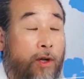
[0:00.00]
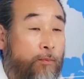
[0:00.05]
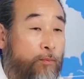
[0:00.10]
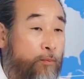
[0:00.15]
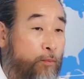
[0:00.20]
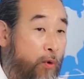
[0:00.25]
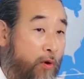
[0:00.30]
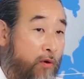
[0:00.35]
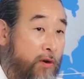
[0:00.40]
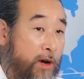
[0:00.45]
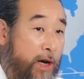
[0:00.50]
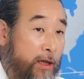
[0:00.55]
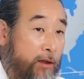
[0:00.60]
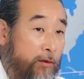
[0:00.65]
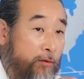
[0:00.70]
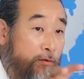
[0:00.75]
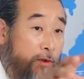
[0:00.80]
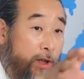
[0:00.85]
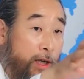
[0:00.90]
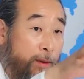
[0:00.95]

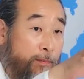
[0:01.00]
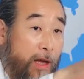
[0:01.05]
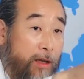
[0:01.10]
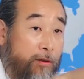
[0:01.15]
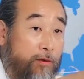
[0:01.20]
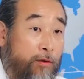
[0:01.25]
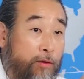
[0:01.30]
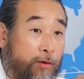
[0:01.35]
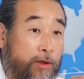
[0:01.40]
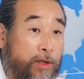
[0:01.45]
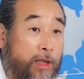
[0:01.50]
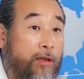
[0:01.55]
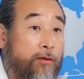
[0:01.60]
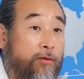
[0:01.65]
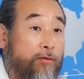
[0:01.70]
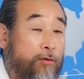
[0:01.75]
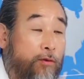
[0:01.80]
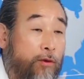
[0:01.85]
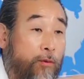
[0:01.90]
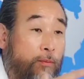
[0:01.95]
뭔가를 우리가 매뉴얼을
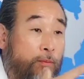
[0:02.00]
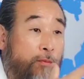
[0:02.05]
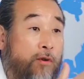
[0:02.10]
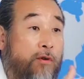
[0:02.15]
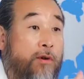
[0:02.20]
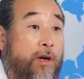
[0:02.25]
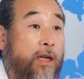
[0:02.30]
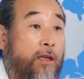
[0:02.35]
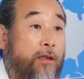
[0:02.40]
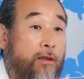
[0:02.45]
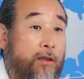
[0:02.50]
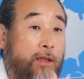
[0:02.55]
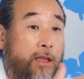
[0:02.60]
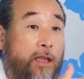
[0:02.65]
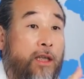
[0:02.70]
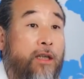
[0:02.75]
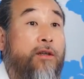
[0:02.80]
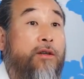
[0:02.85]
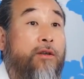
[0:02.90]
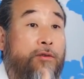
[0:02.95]
짜주고 뭔가를
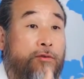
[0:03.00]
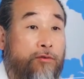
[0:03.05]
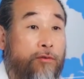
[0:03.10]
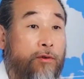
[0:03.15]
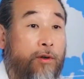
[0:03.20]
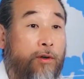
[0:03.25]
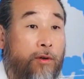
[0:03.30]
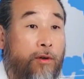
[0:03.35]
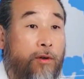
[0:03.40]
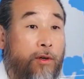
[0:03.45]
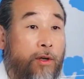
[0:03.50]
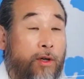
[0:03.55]
이끌어주고